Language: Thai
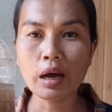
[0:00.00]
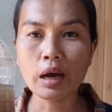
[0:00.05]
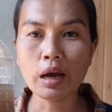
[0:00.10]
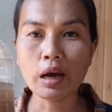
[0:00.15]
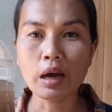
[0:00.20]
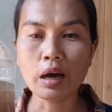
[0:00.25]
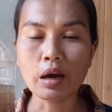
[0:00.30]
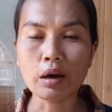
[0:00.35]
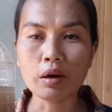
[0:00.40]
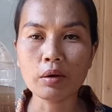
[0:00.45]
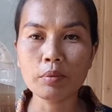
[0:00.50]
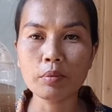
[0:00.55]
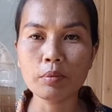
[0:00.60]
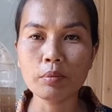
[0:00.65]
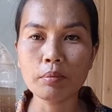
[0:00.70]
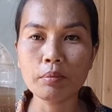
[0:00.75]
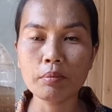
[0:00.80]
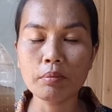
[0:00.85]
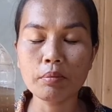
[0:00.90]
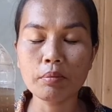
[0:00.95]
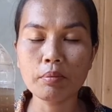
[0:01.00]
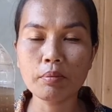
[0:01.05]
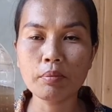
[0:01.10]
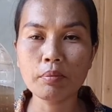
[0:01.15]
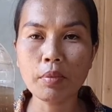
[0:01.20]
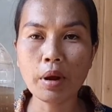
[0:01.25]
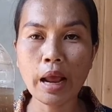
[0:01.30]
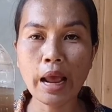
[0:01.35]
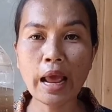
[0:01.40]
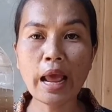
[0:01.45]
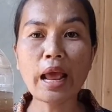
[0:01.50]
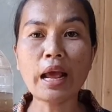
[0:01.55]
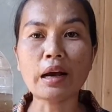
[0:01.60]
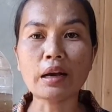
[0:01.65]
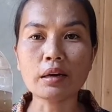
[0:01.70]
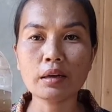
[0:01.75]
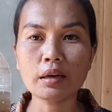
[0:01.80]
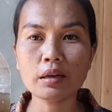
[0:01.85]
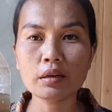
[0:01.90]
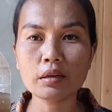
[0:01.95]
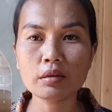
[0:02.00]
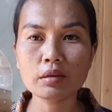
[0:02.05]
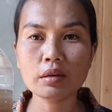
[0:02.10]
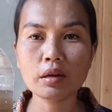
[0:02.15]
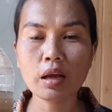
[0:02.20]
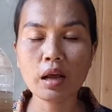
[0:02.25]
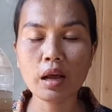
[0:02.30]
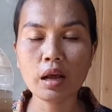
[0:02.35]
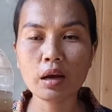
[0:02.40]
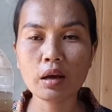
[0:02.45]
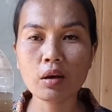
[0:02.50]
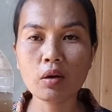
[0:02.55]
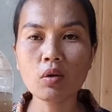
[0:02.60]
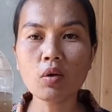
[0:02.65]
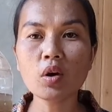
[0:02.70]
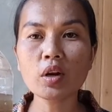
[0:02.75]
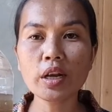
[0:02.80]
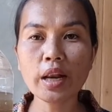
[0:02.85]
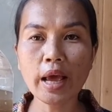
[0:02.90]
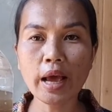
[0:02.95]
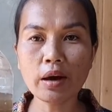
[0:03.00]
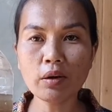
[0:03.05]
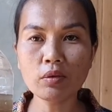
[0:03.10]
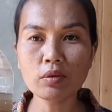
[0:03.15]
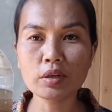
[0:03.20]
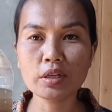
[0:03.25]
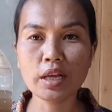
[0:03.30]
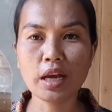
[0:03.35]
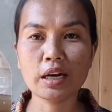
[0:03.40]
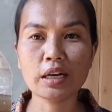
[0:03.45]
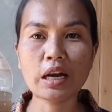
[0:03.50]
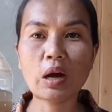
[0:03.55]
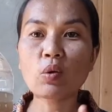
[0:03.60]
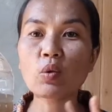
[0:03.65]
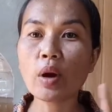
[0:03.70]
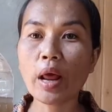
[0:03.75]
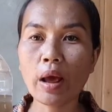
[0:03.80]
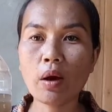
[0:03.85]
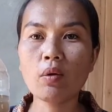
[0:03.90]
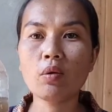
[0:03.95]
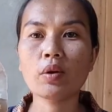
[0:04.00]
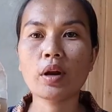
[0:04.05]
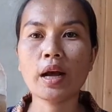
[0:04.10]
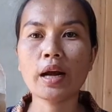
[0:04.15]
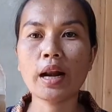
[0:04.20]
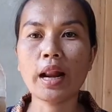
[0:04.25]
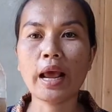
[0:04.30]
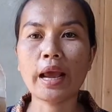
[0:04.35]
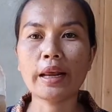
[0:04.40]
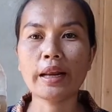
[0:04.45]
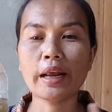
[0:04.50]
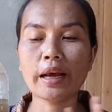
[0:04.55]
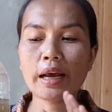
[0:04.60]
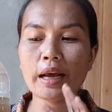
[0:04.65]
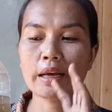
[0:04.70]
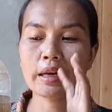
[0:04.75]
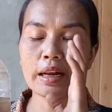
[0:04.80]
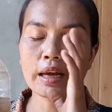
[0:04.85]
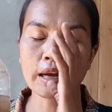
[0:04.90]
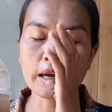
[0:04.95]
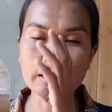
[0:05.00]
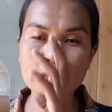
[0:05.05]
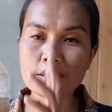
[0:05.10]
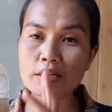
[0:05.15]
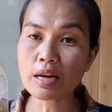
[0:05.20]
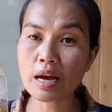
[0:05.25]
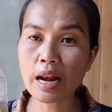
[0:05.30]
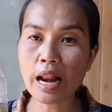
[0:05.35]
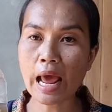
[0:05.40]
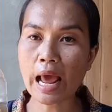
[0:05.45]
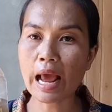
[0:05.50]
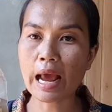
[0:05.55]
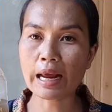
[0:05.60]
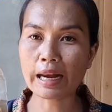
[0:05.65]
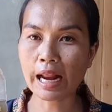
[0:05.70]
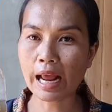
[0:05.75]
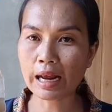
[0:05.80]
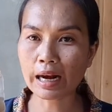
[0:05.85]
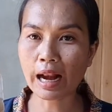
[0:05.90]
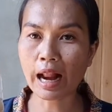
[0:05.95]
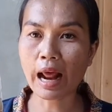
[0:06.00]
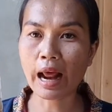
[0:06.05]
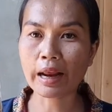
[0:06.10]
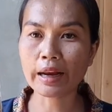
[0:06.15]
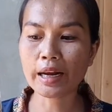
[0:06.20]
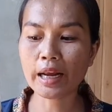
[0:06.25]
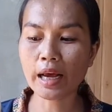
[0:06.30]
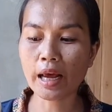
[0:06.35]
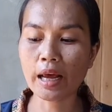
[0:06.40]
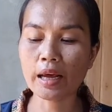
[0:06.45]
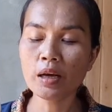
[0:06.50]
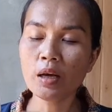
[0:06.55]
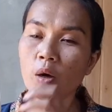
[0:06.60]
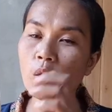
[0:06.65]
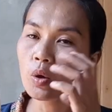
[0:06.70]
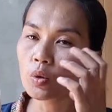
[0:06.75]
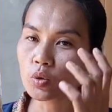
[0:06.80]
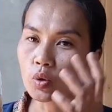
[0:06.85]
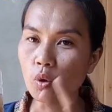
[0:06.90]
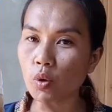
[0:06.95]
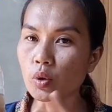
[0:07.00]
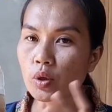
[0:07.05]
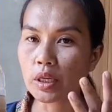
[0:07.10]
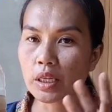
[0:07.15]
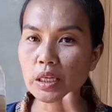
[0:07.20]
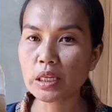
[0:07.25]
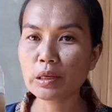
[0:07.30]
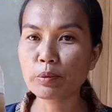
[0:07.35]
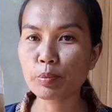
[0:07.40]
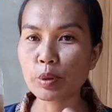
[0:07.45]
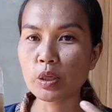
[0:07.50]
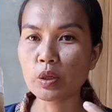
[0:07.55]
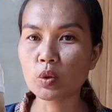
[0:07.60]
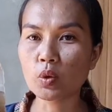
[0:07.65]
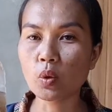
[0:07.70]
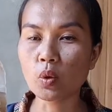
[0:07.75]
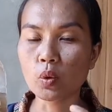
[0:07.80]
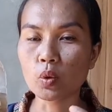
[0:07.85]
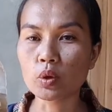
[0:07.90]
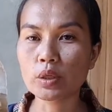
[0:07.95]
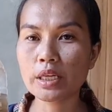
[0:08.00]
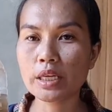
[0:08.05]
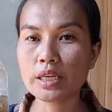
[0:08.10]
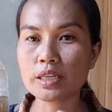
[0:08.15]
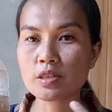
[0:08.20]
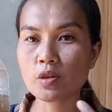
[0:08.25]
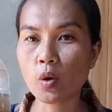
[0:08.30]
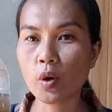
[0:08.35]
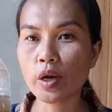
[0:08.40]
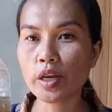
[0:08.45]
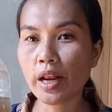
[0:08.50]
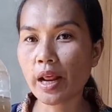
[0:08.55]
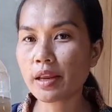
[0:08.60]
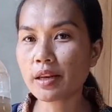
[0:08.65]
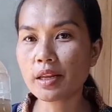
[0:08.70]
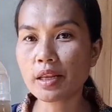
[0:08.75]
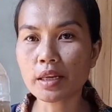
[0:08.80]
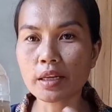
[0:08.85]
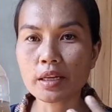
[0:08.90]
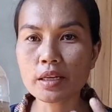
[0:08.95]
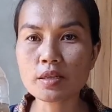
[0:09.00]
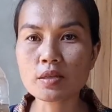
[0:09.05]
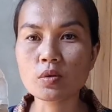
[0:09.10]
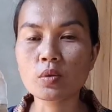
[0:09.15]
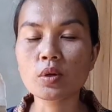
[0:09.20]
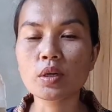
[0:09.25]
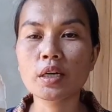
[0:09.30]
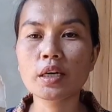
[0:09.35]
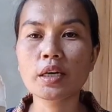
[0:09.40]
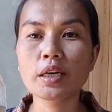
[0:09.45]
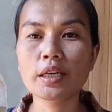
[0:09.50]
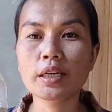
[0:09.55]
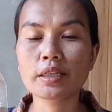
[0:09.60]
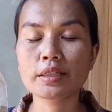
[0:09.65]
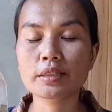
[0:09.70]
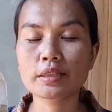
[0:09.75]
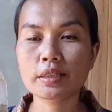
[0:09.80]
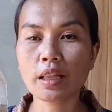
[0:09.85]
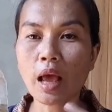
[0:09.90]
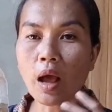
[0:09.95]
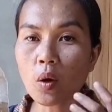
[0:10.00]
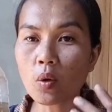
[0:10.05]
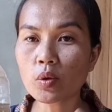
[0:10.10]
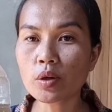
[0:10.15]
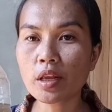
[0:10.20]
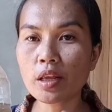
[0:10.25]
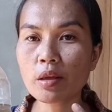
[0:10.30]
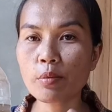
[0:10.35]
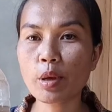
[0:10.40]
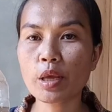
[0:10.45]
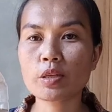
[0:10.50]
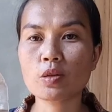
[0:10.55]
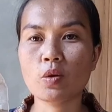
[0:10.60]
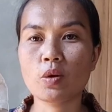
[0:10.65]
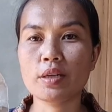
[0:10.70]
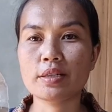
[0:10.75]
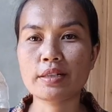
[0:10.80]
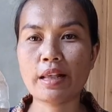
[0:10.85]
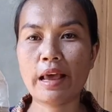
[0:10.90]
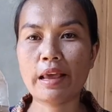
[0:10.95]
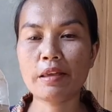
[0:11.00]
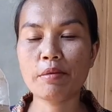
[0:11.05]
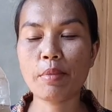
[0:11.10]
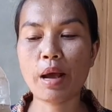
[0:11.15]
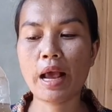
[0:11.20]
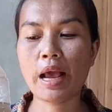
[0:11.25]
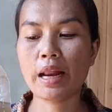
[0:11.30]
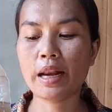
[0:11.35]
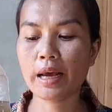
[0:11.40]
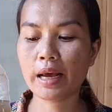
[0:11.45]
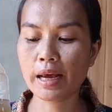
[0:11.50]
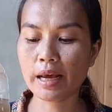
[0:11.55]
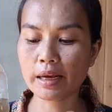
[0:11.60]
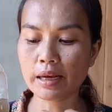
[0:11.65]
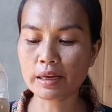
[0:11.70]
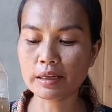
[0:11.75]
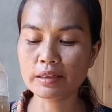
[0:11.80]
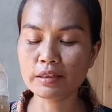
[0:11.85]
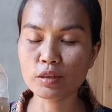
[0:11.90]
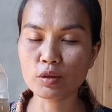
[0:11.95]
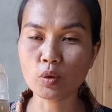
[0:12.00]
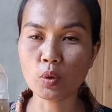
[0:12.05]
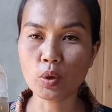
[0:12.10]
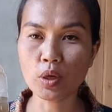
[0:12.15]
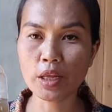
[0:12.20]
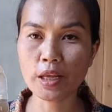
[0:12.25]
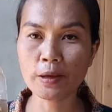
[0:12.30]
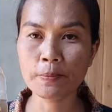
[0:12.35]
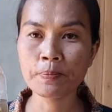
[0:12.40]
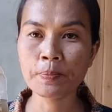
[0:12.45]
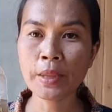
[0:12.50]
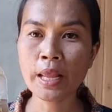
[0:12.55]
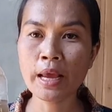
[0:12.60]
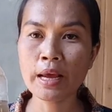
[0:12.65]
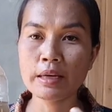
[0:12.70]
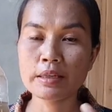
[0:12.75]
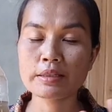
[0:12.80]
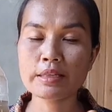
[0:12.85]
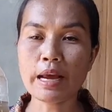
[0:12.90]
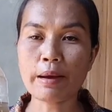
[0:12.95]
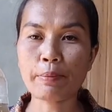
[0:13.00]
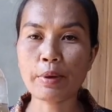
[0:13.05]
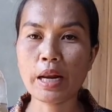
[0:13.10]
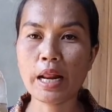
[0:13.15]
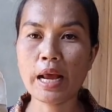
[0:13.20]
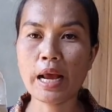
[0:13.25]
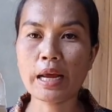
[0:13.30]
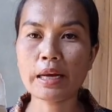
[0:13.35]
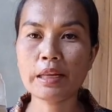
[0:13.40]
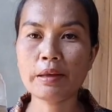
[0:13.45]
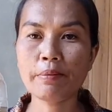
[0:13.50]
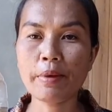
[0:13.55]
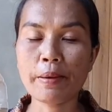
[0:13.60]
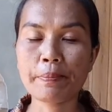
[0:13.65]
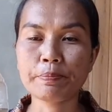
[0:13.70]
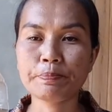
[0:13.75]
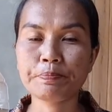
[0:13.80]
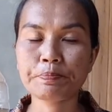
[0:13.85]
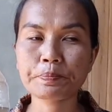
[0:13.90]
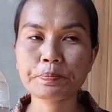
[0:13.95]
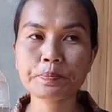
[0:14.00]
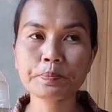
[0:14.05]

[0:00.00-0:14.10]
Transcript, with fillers: อ่าหักโคนเน่าอย่างเน่าเน่าทั้งหลายนะคะ แล้วก็เชื้อราทั้งหลายนะคะตัวนี้เป็นตัวที่ซอยได้ดีที่สุดเลย เท่าที่แม่จอยไซมานะคะ ก็คือตัวนี้จากปัญหาที่แบบ